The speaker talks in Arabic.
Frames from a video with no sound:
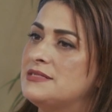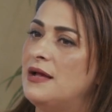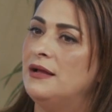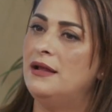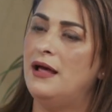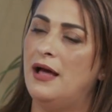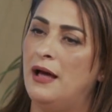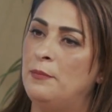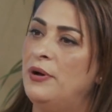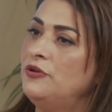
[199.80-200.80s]
انا
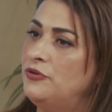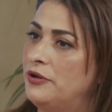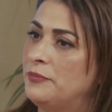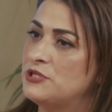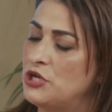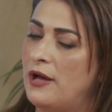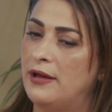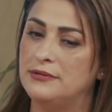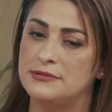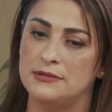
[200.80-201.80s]
عم بحضر
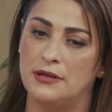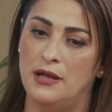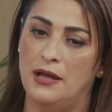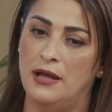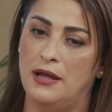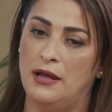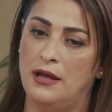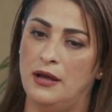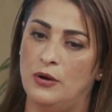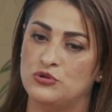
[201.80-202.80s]
مشاهد
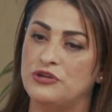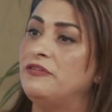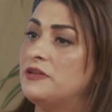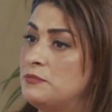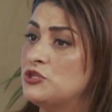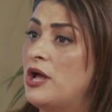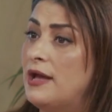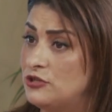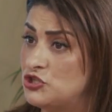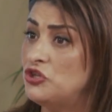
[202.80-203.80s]
آه، وشفت
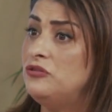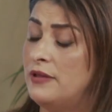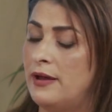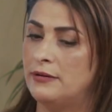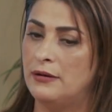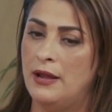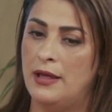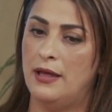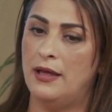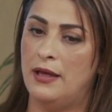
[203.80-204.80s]
مشاهد جدا
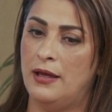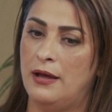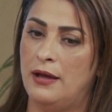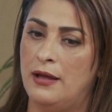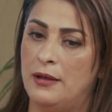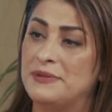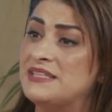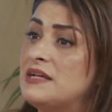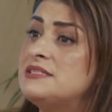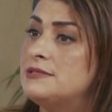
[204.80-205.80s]
آه،
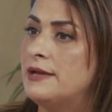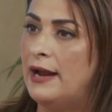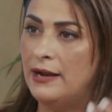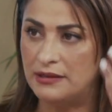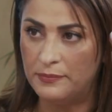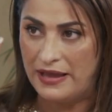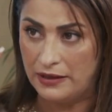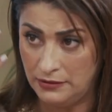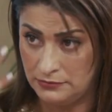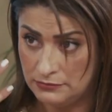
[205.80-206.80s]
بتاثر على
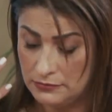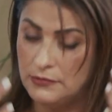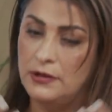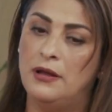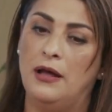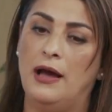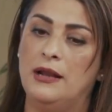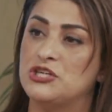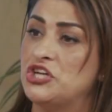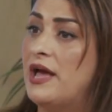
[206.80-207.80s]
دماغي
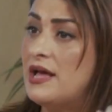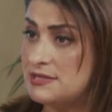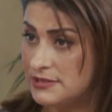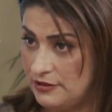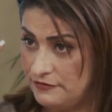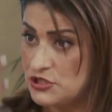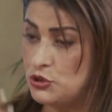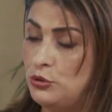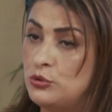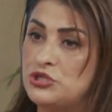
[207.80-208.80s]
على جهازي
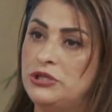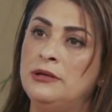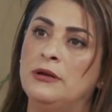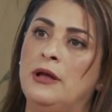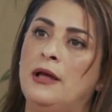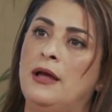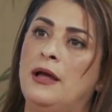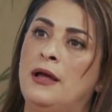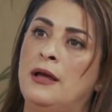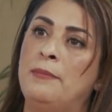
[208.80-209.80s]
الفسيولوجي
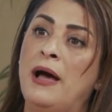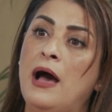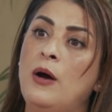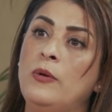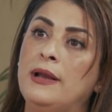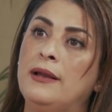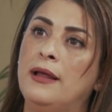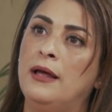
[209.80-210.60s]
بحاول